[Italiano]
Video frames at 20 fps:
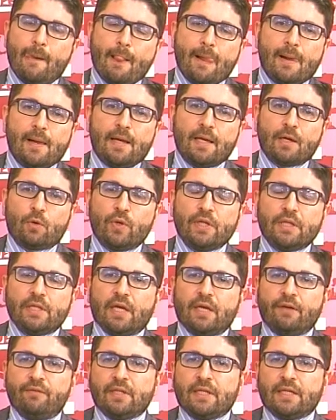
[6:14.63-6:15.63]
Sì e quindi
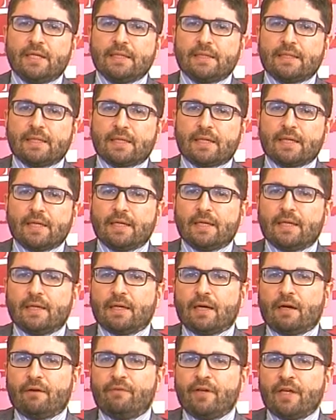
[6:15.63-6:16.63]
è evidente che
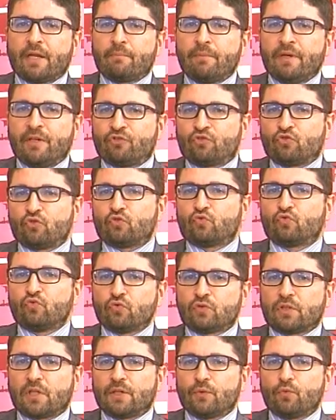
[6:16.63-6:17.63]
aver messo
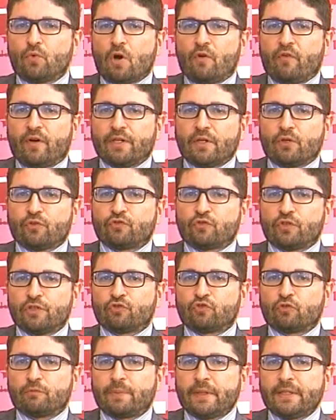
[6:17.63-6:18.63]
tutte le uova nello
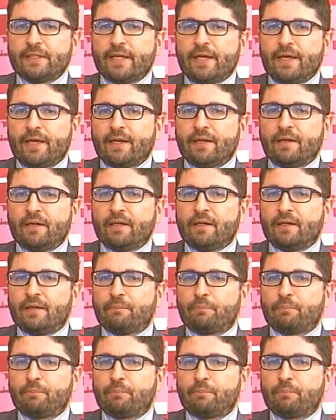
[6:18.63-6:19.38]
stesso paniere,